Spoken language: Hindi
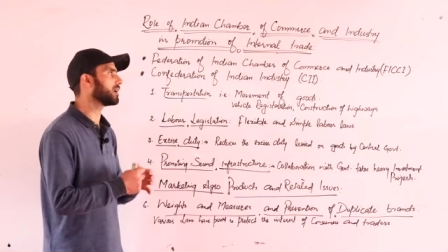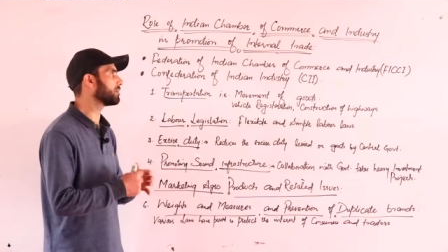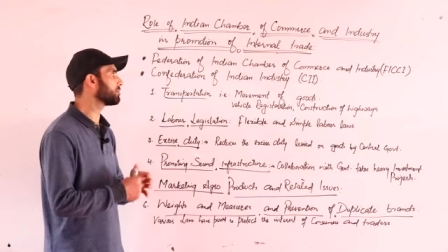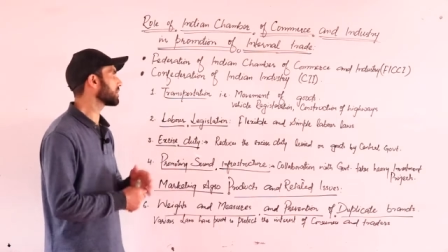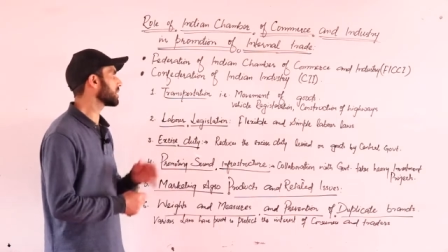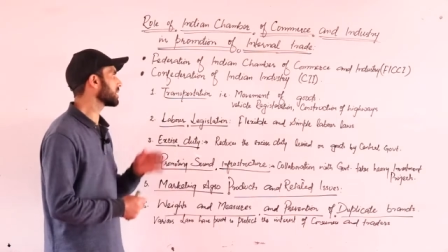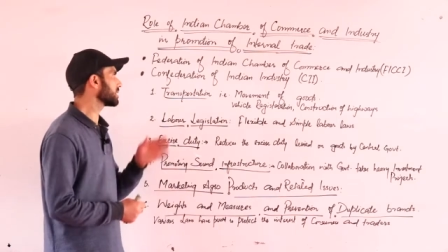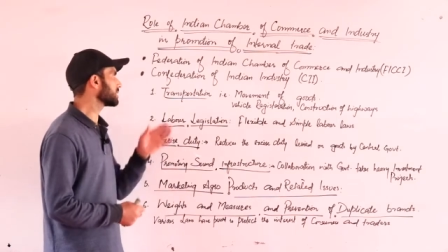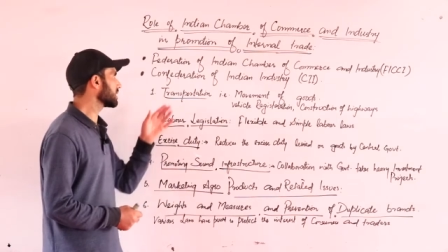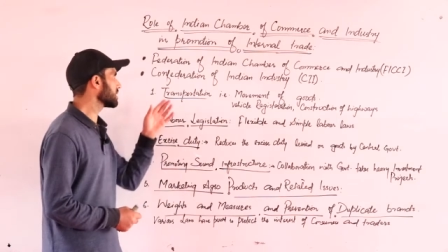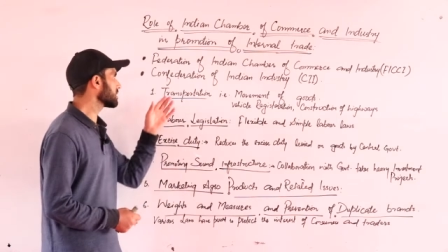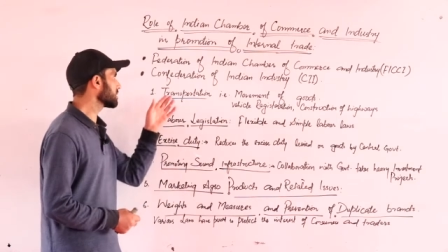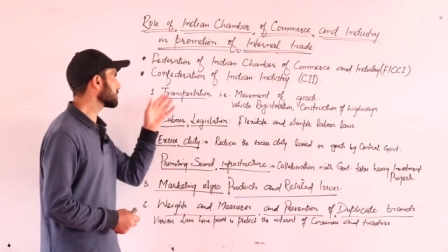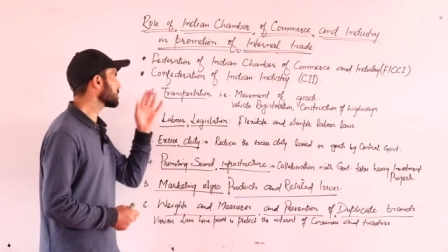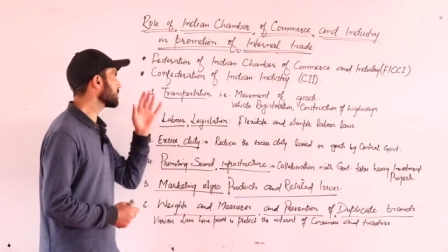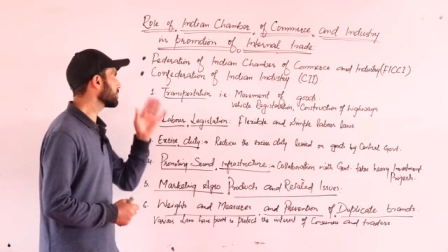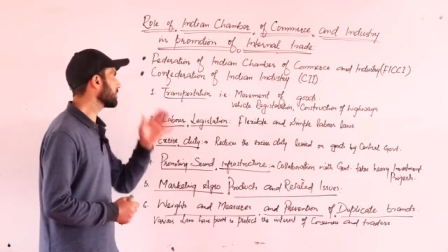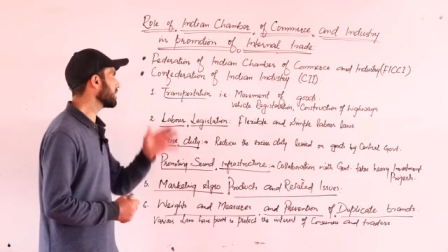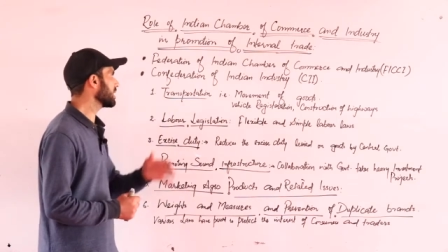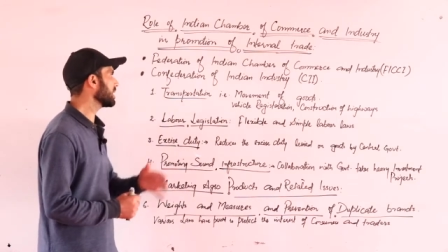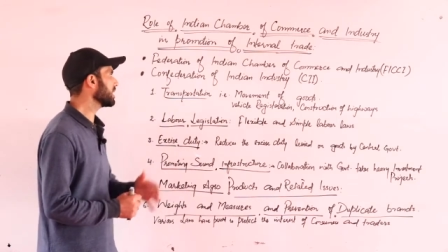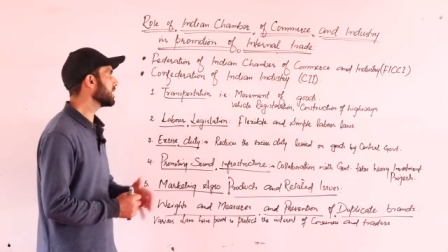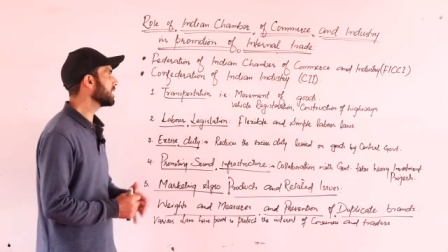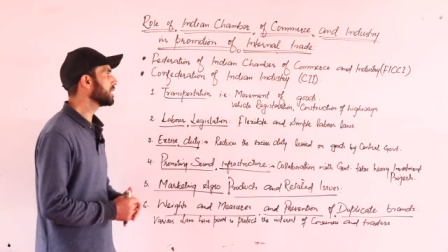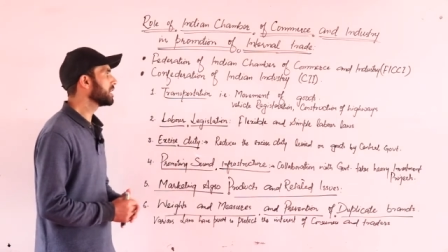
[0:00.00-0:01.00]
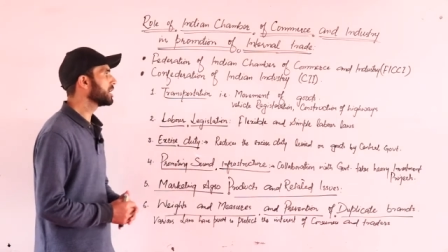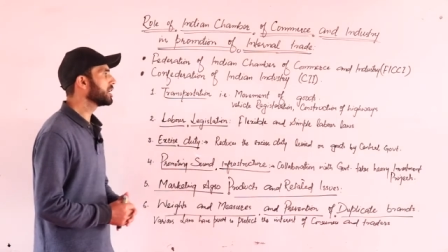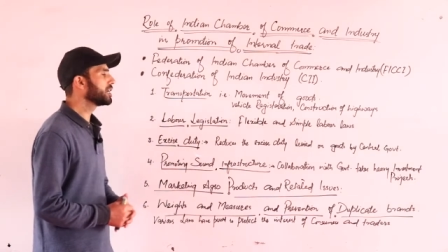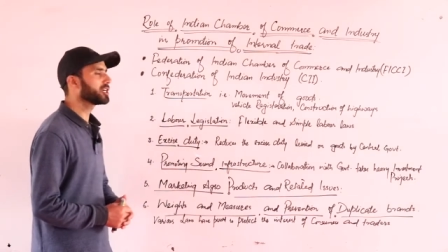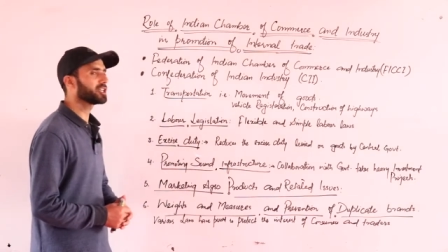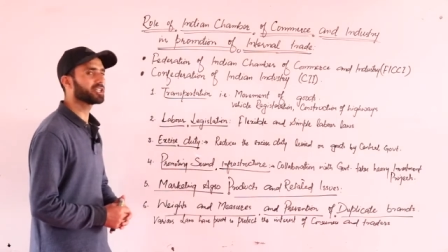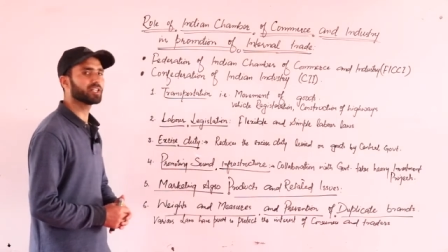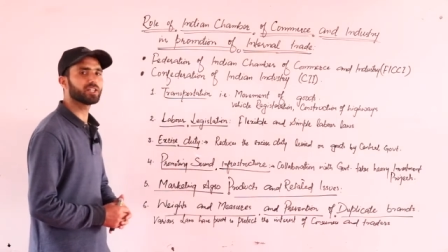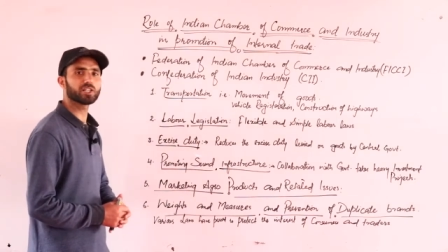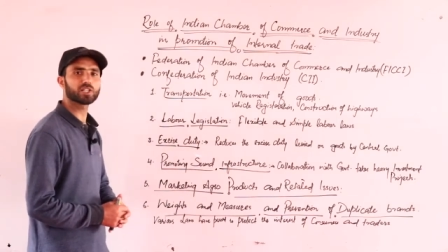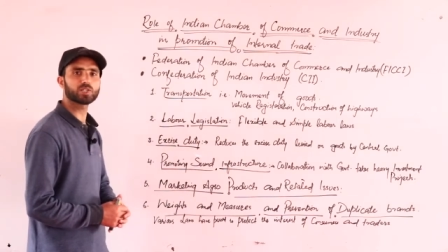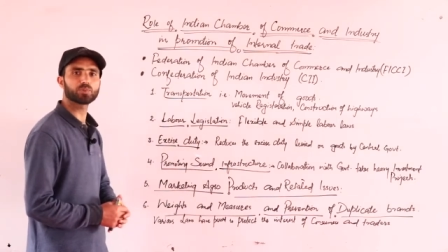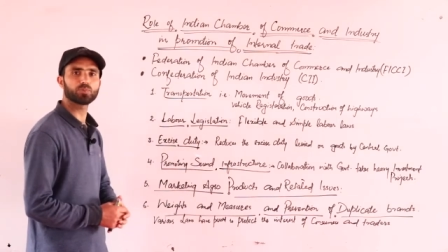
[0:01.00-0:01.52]
काम करते हैं सबसे पहले
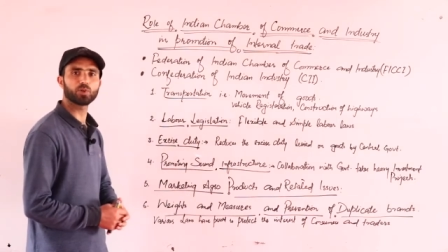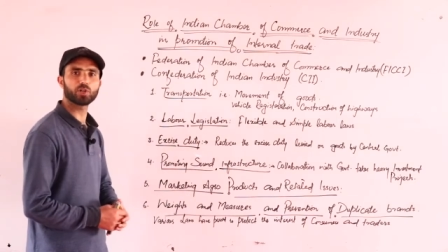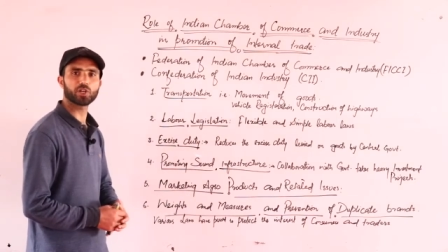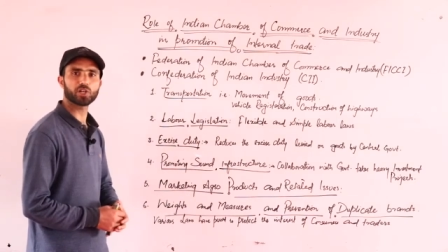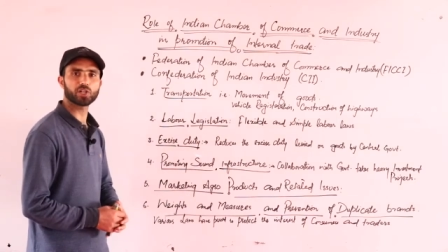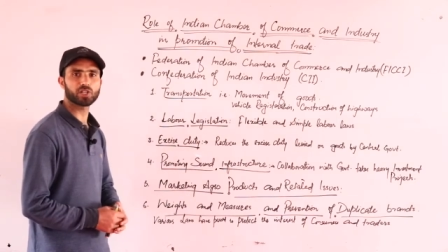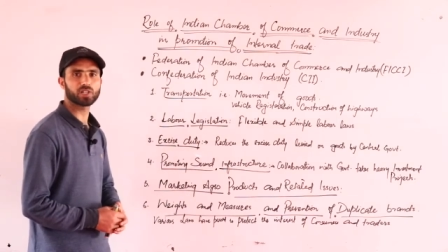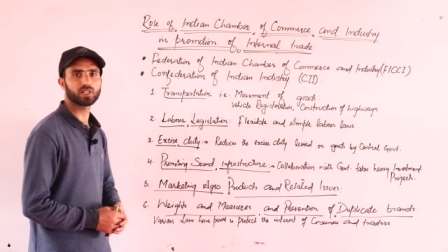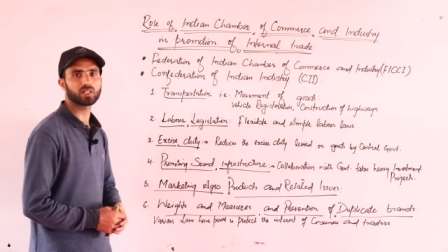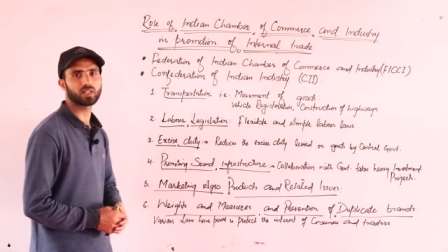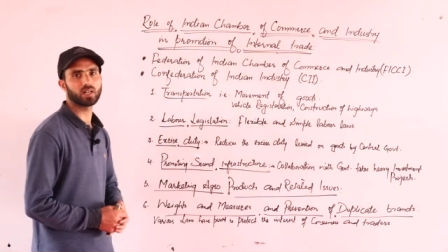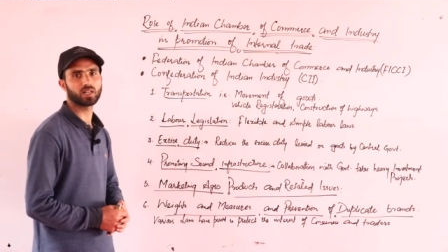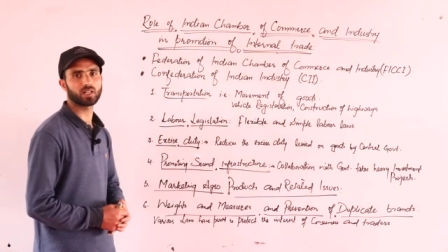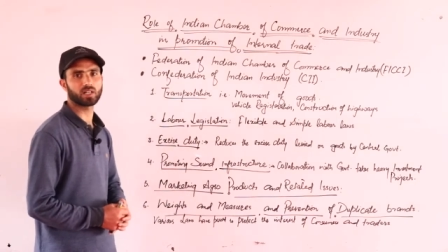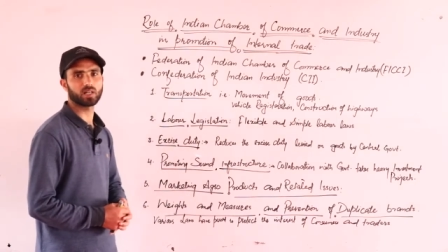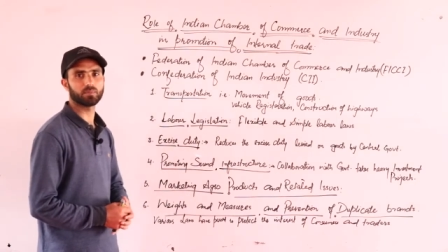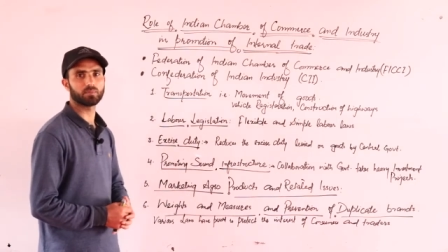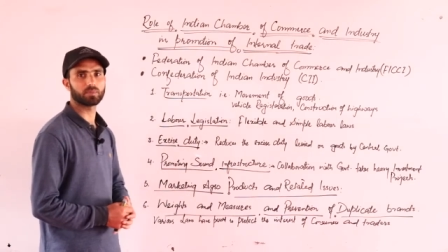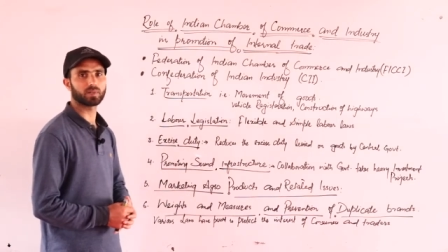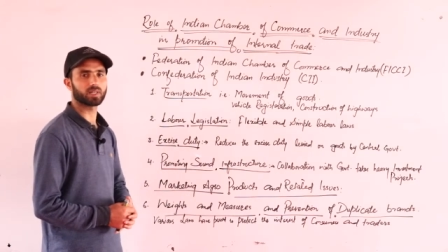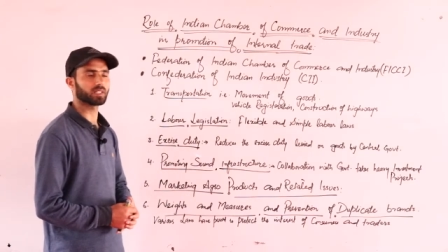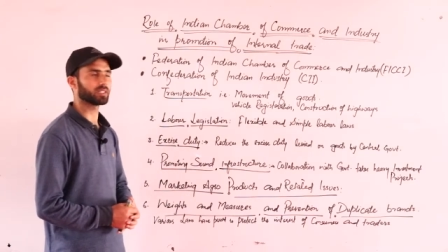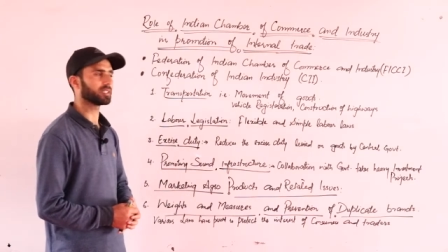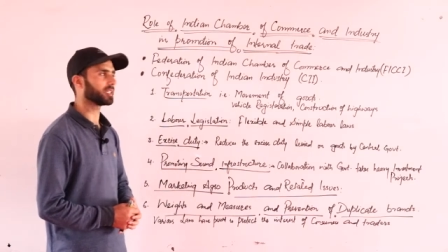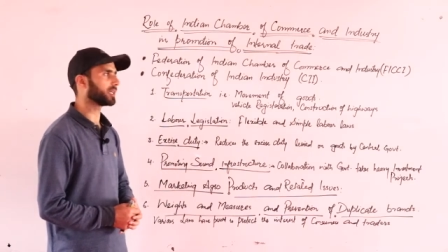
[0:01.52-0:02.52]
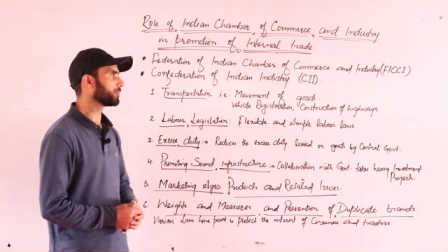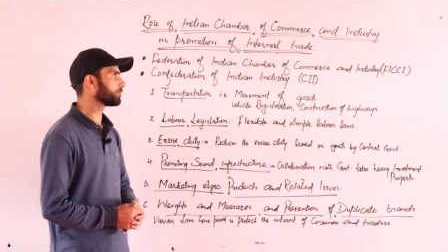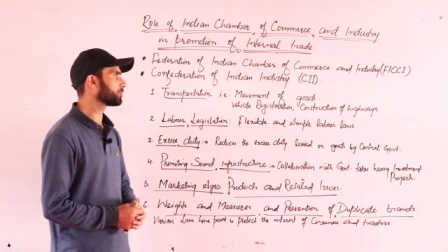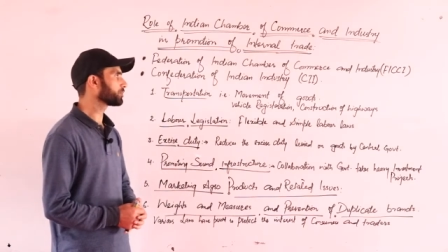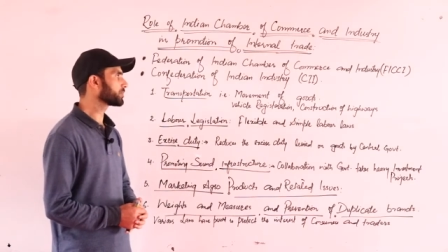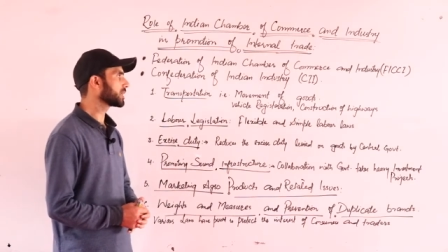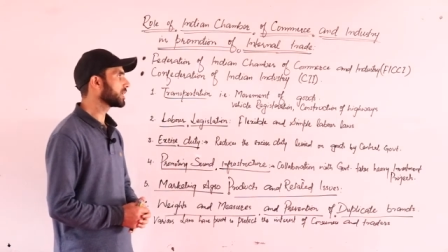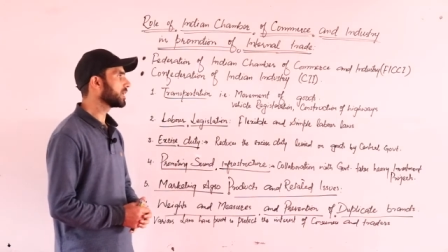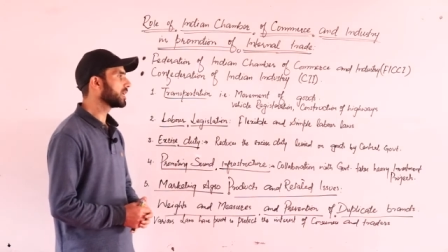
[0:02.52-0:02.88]
ट्रांसपोर्टेशन का काम करते हैं